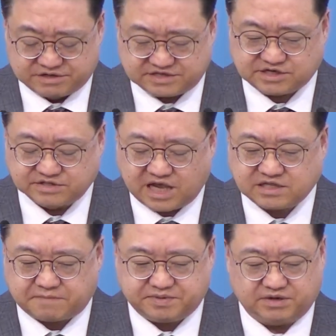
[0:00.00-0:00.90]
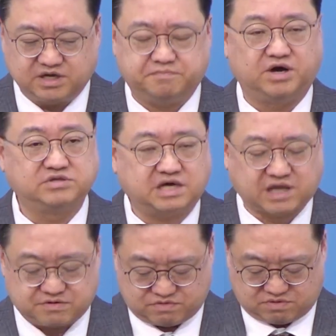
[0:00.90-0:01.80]
그래서 내 남편이
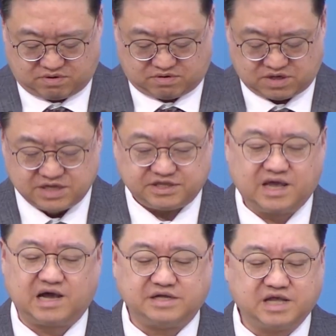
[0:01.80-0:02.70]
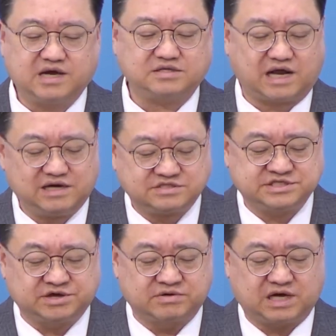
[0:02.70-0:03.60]
변화됐고 내 아내가
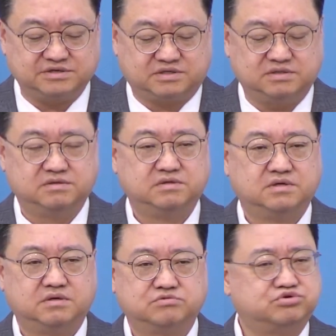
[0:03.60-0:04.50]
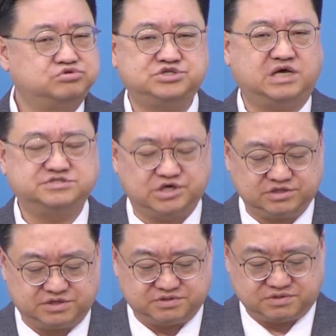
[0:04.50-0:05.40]
달라지던가요? 그렇지
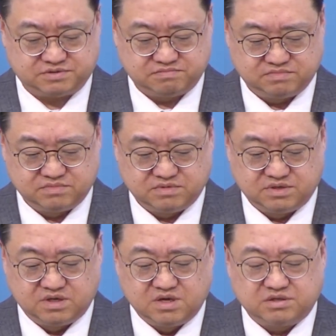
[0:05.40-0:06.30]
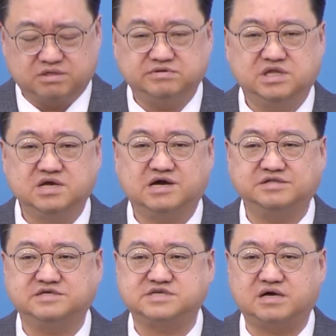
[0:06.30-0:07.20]
않잖아요. 여러분,
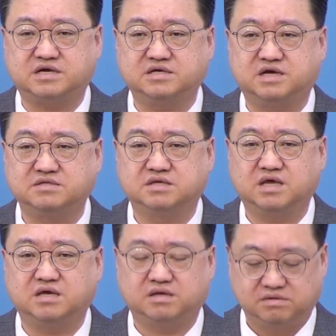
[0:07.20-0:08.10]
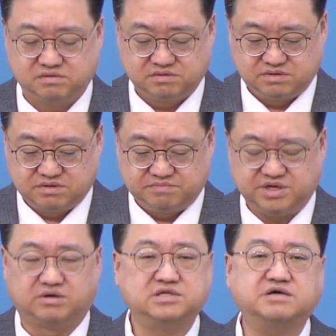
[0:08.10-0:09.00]
인간의 사랑이라는 게
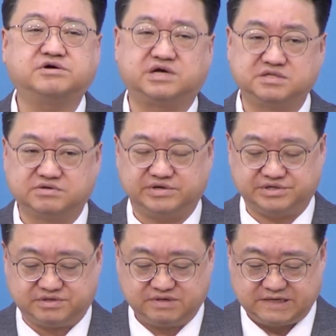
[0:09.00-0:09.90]
변하더라는 거예요.